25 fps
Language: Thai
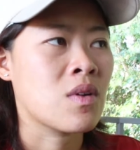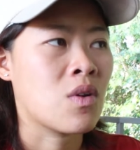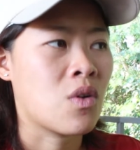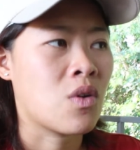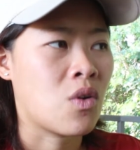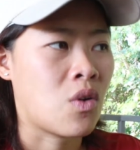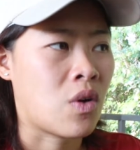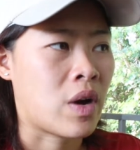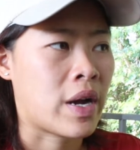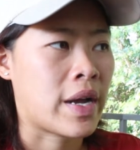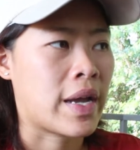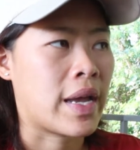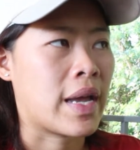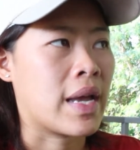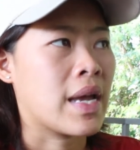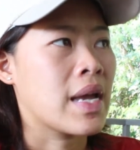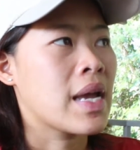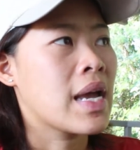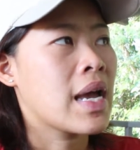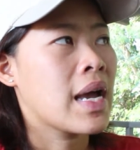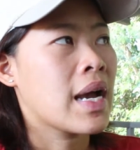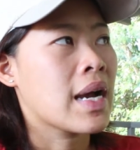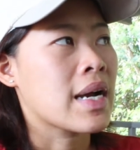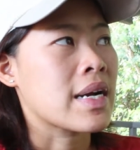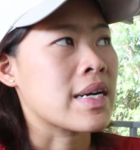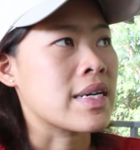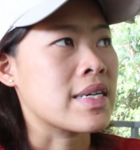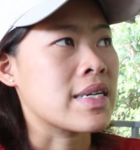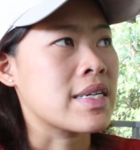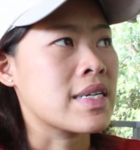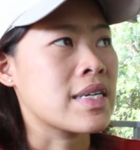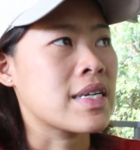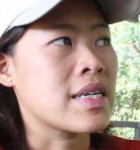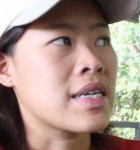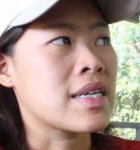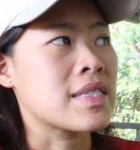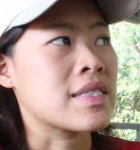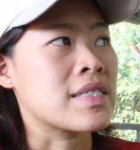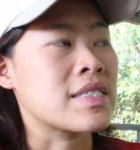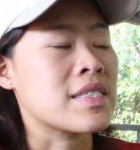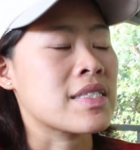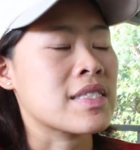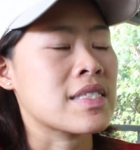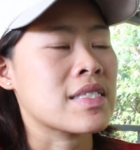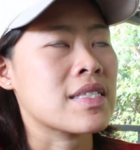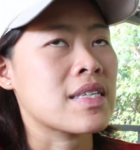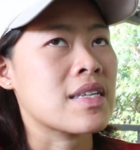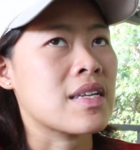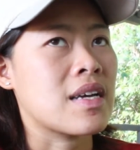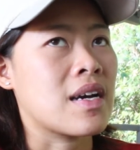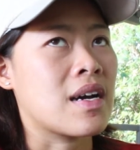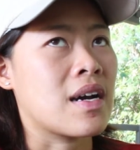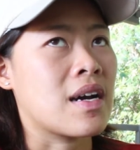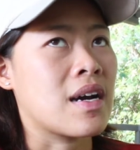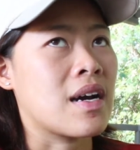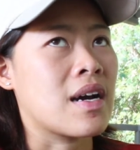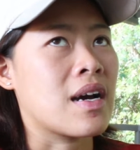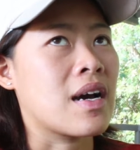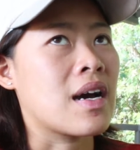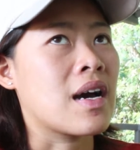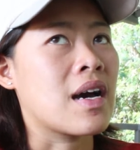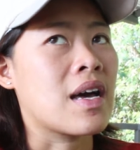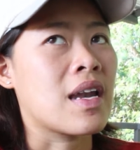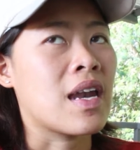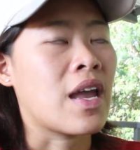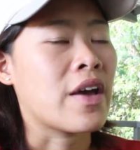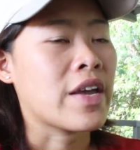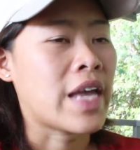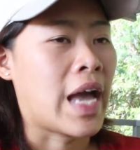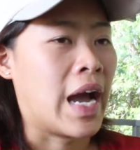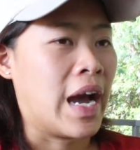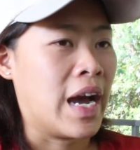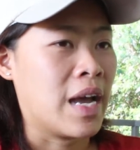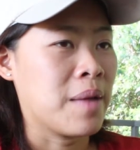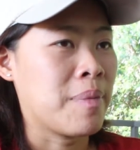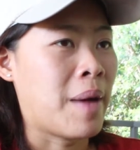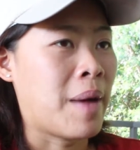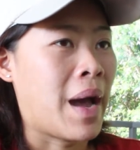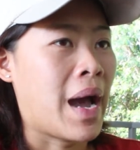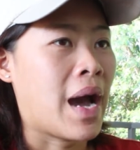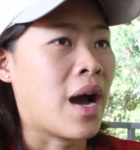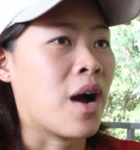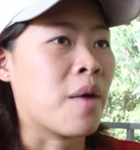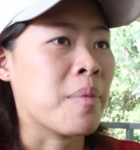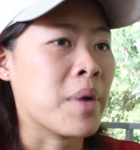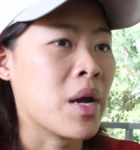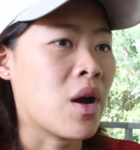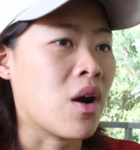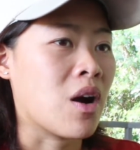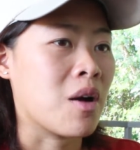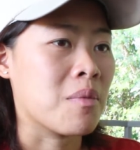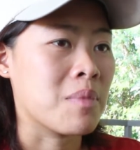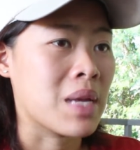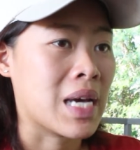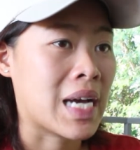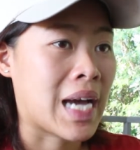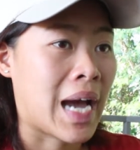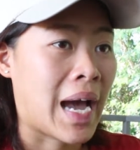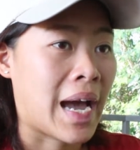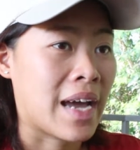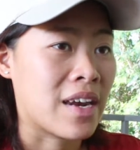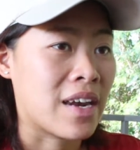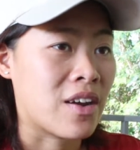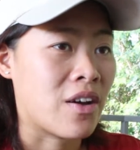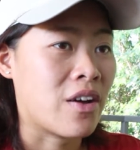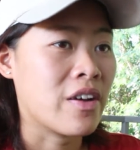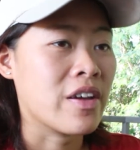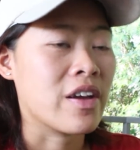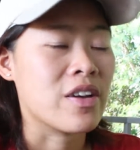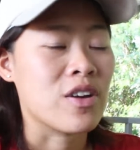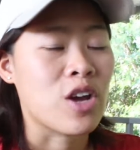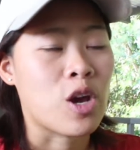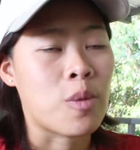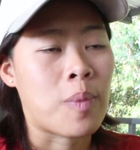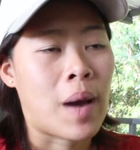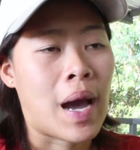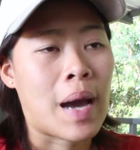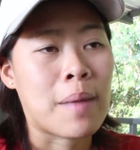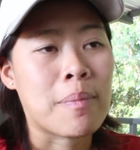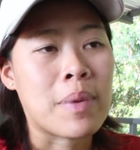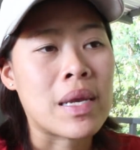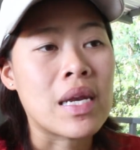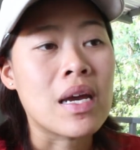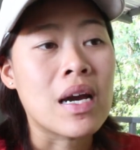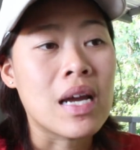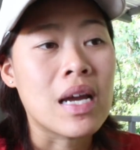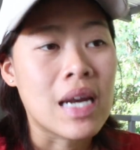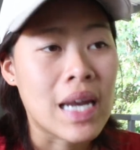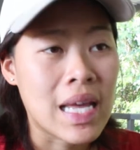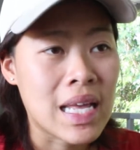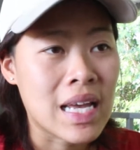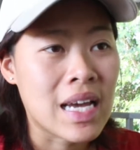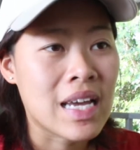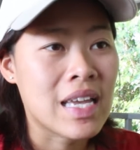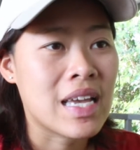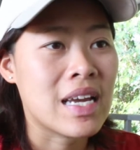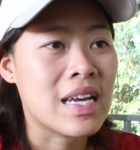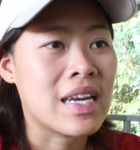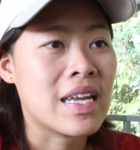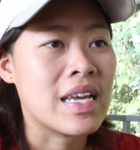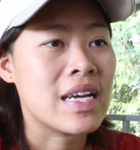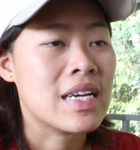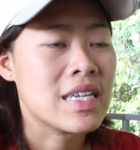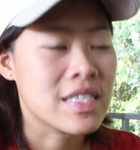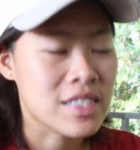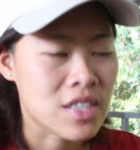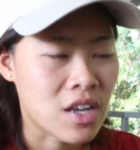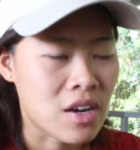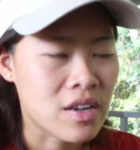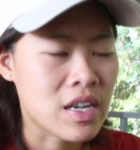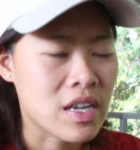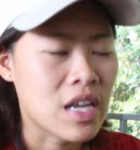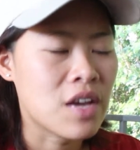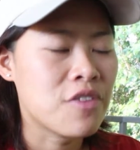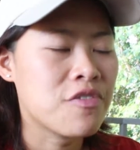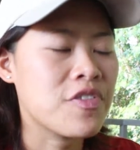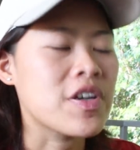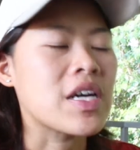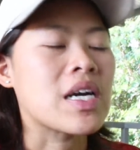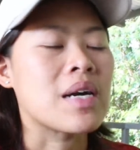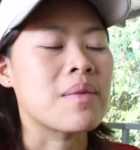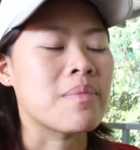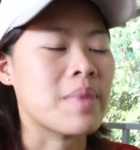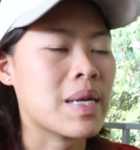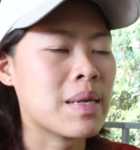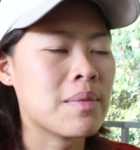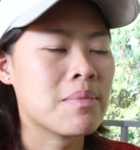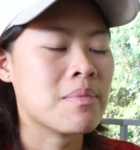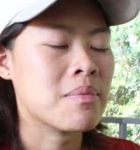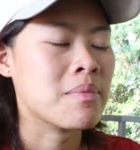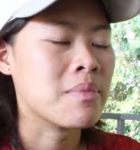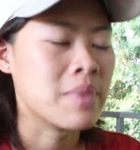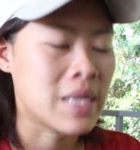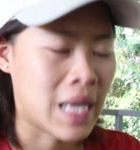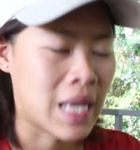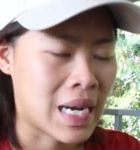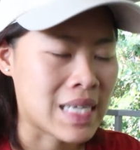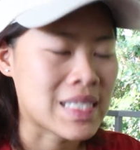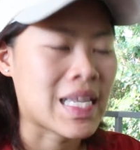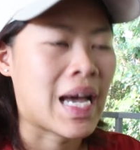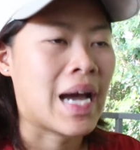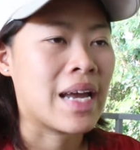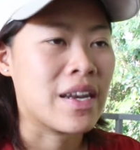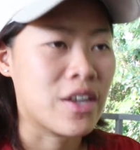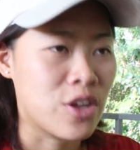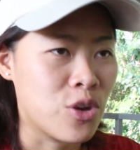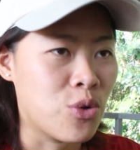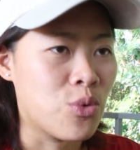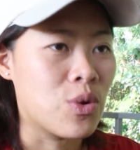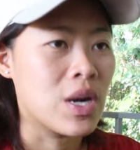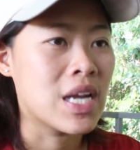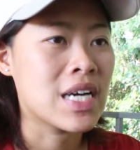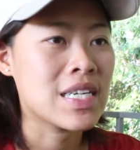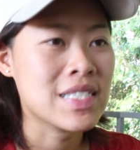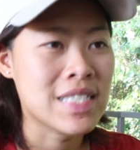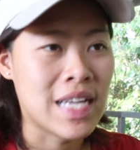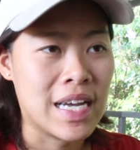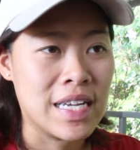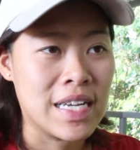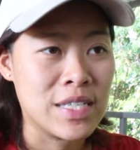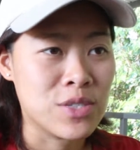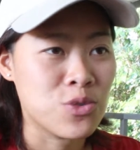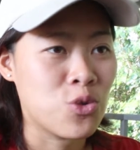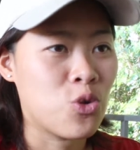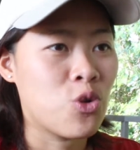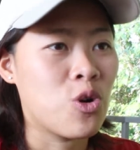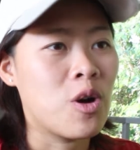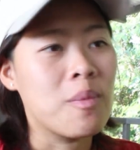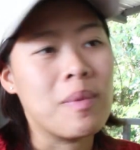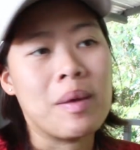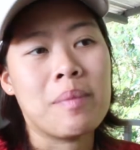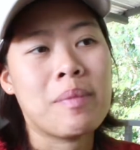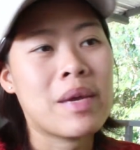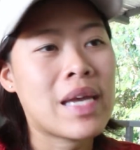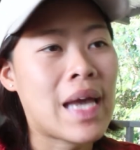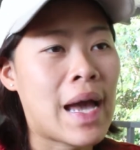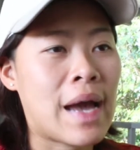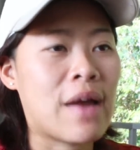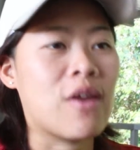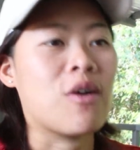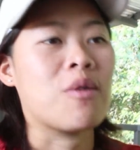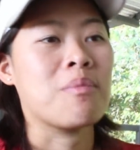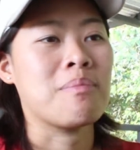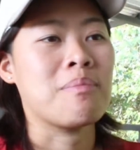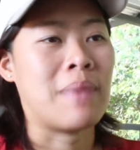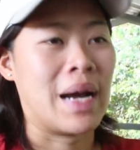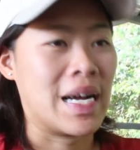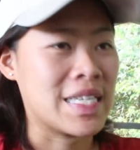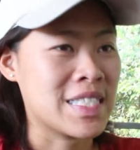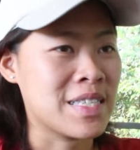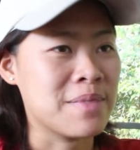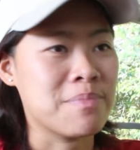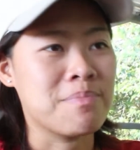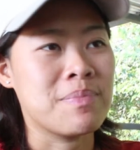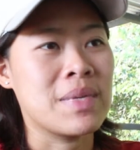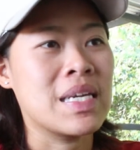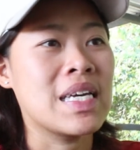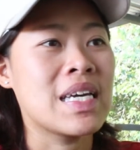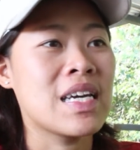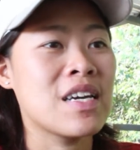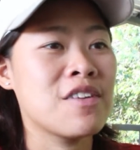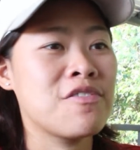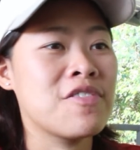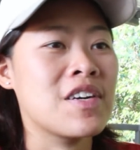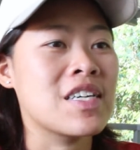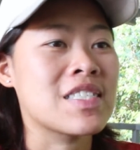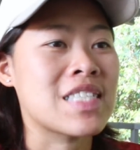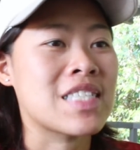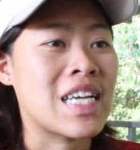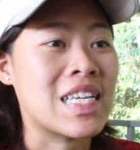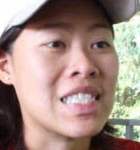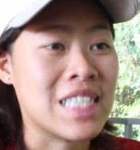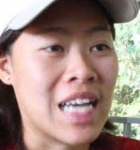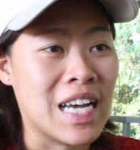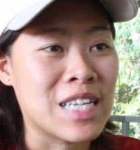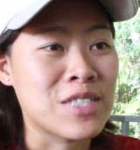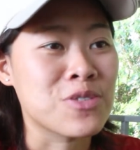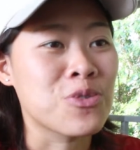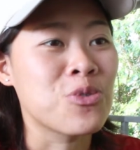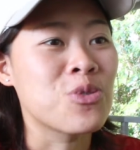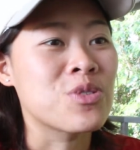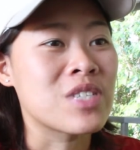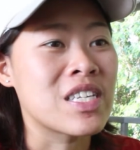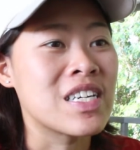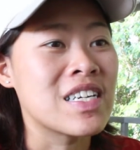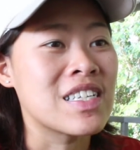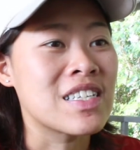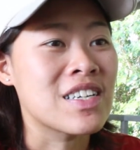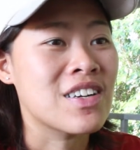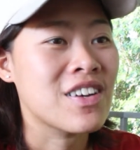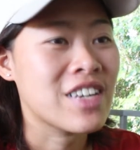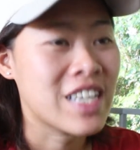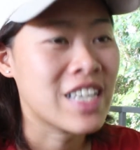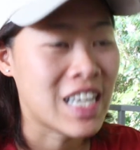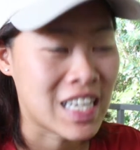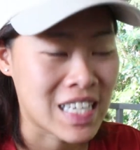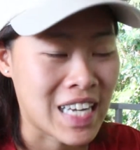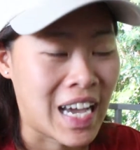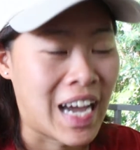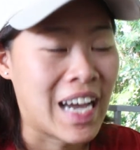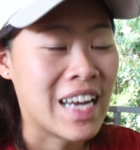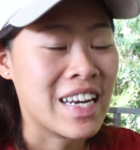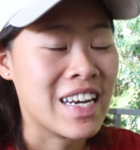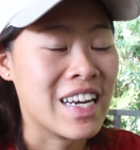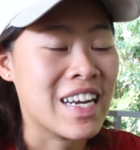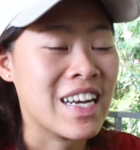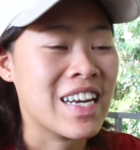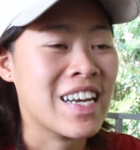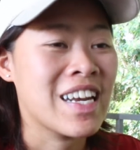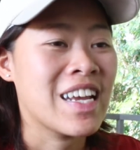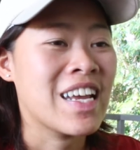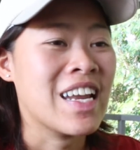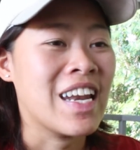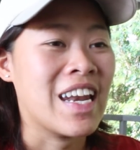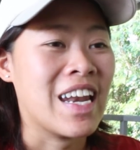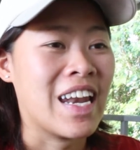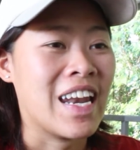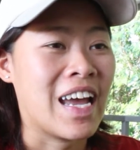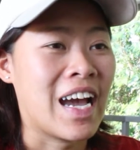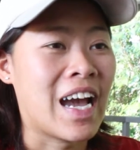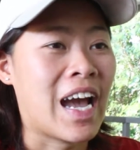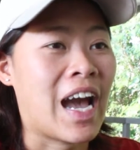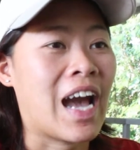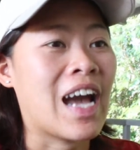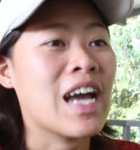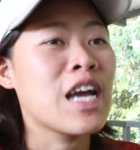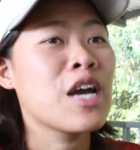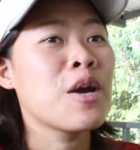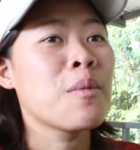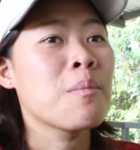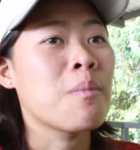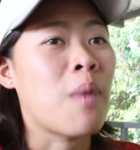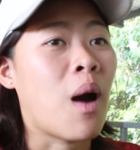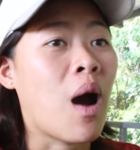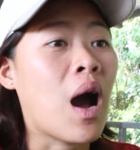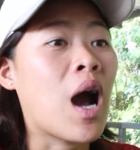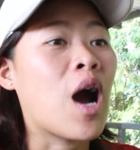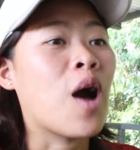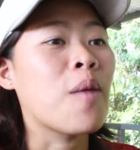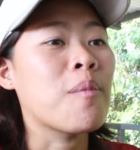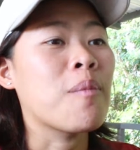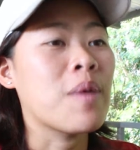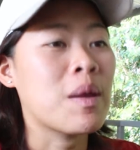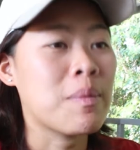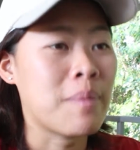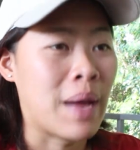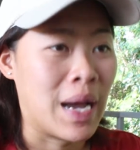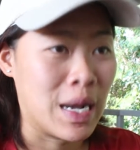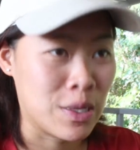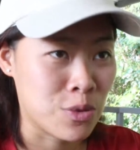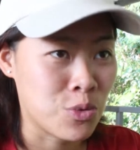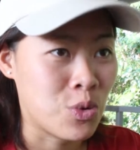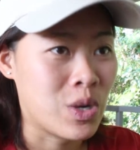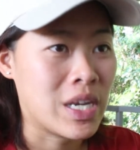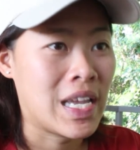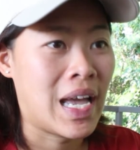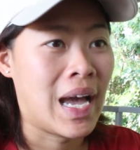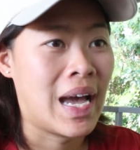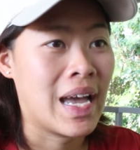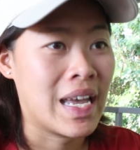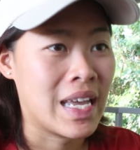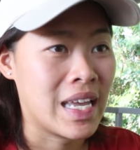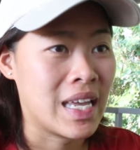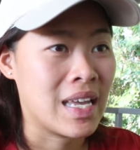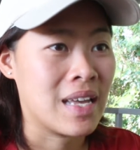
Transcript: โอเคคือเราอยากให้พาเขาไปออกกำลังกายเนาะอย่างน้อยพาไปเดินเล่นก็ยังดีคือตอนนี้ฝึกอะไม่ยังทันอยู่เรื่องสายจูงมันไม่ยากหรอกหมา10 ปีให้ฝึกใส่สายจูงเดินก็ยังทันนะคะเพราะเขาเป็นหมาตัวใหญ่